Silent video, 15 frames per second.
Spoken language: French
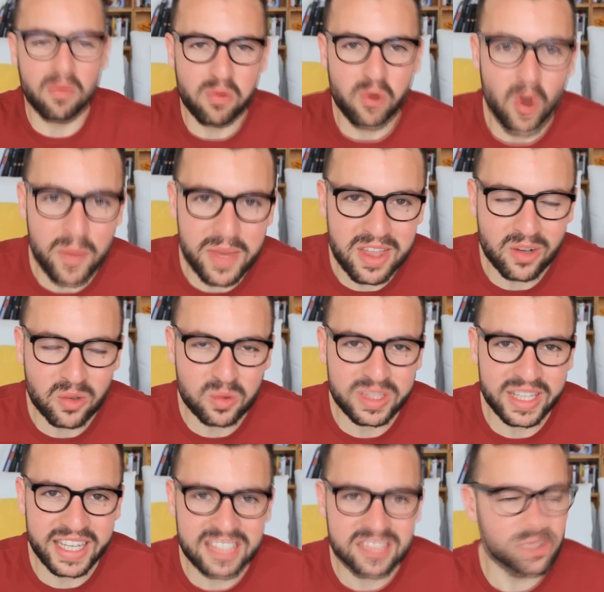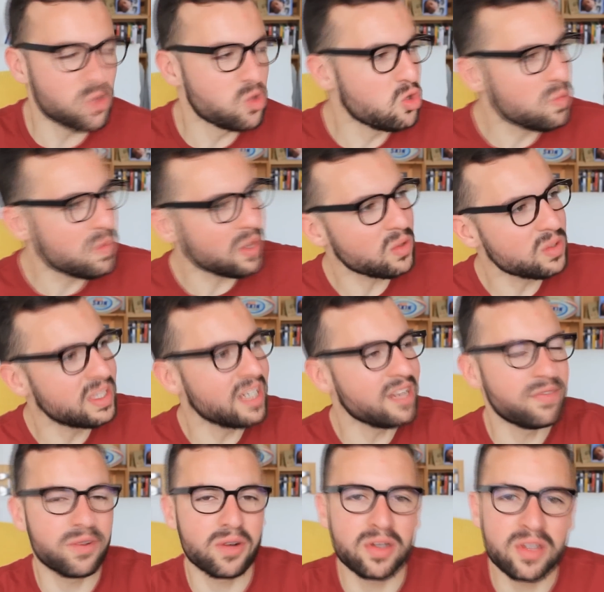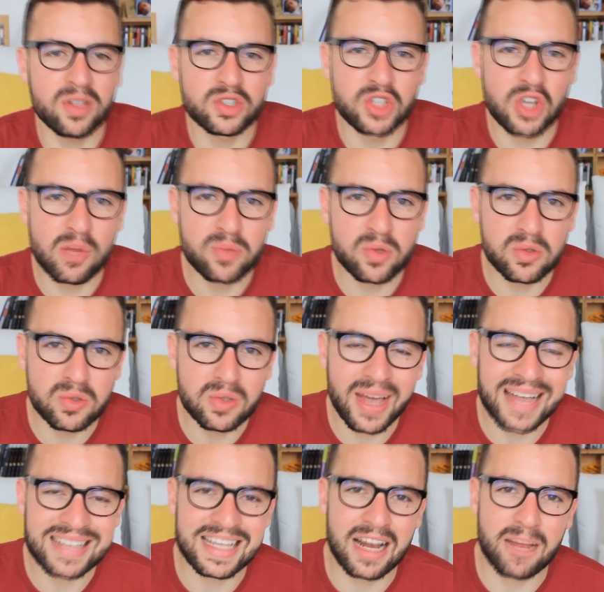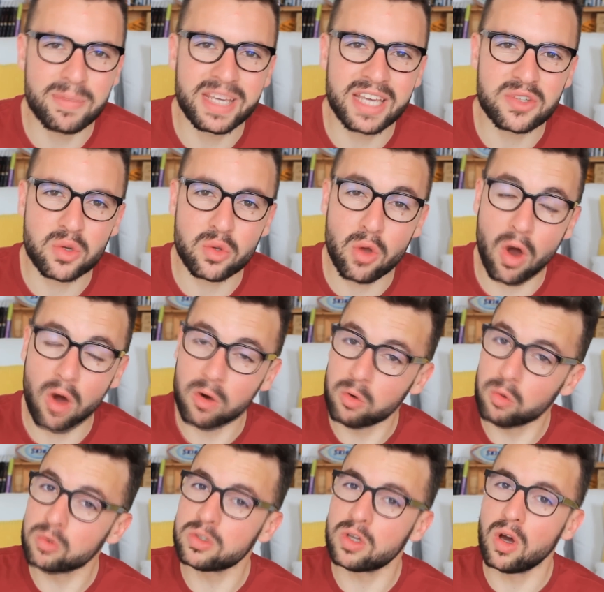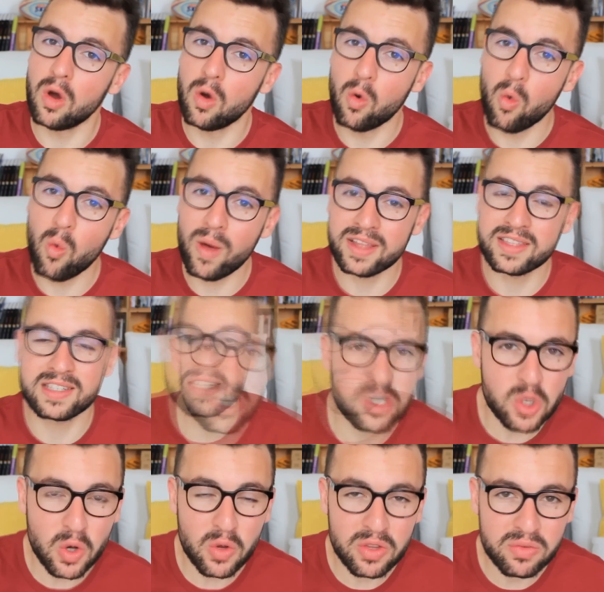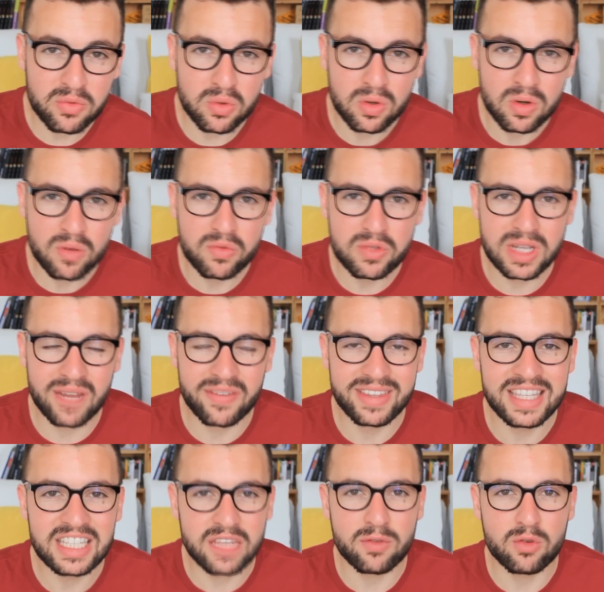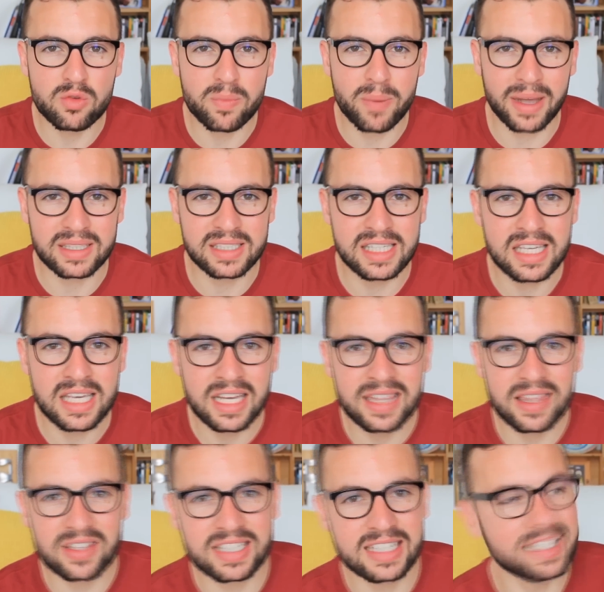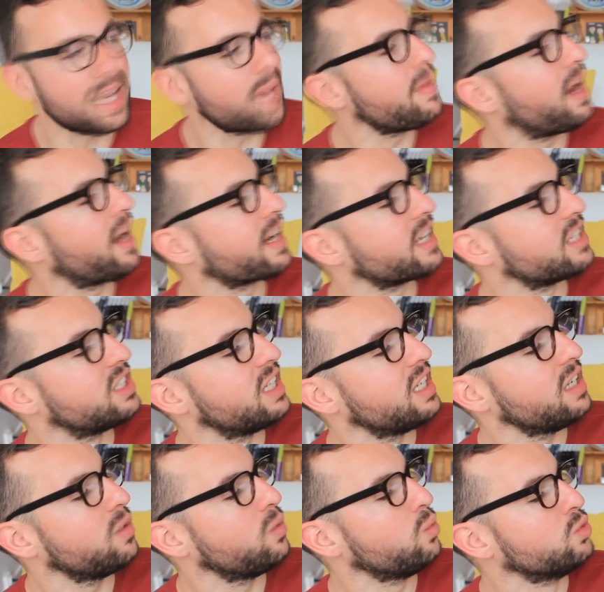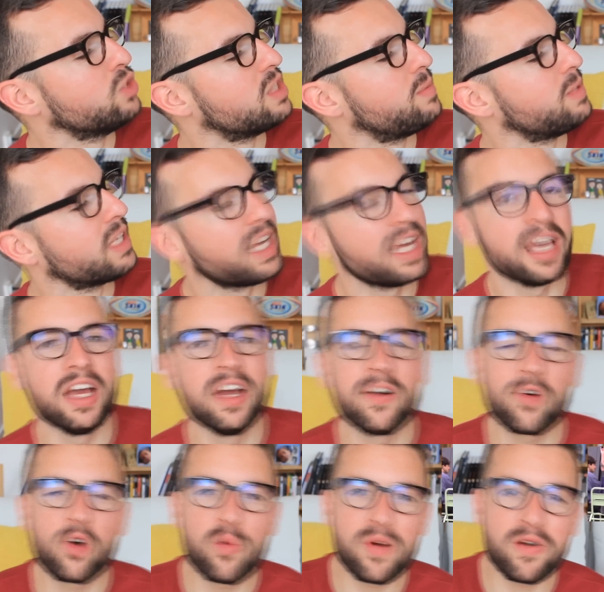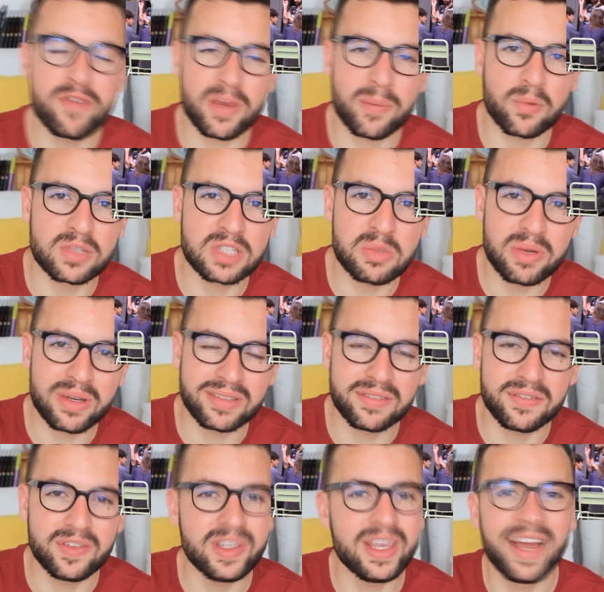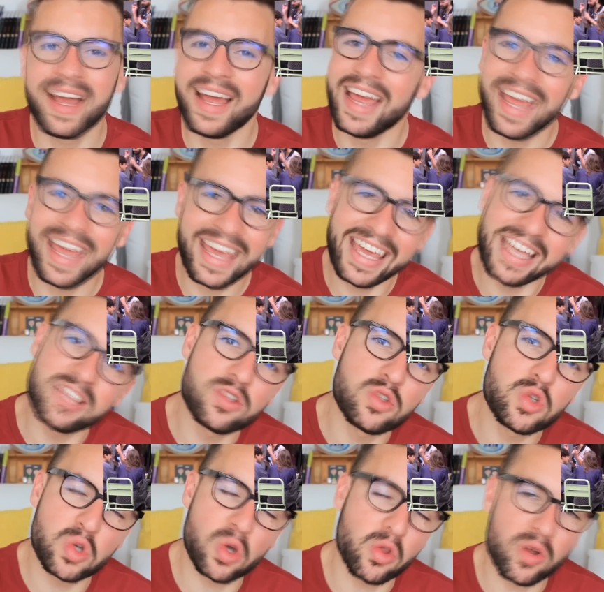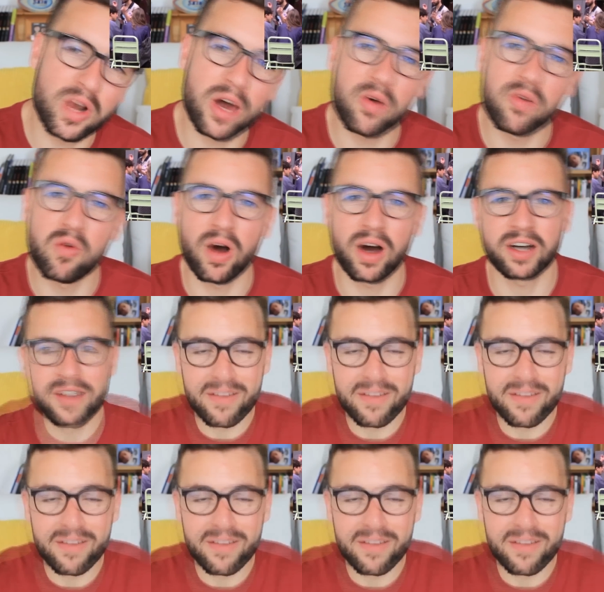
Pour vous remettre en contexte, ce numéro de téléphone, je l'ai obtenu grâce à l'application de rencontre Once. Et ce rendez-vous, vous en avez déjà vu une partie dans cette caméra cachée où j'expliquais comment faire pour séduire une fille et être sûr de la revoir.